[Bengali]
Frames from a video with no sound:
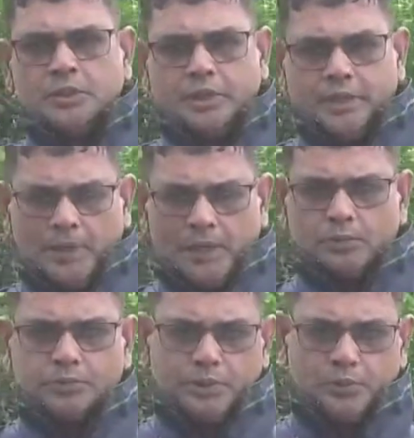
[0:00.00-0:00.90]
এই
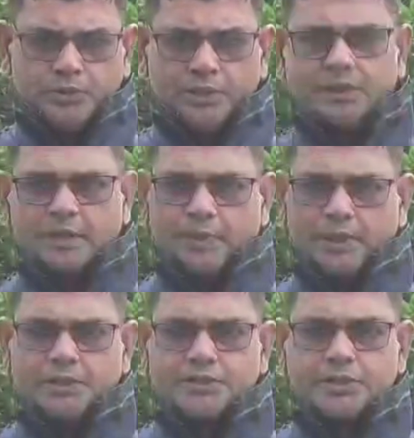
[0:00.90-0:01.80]
ভারতের উজান থেকে পানি
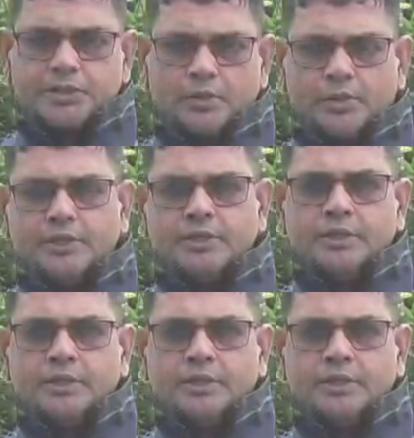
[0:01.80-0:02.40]
আসার কারণেই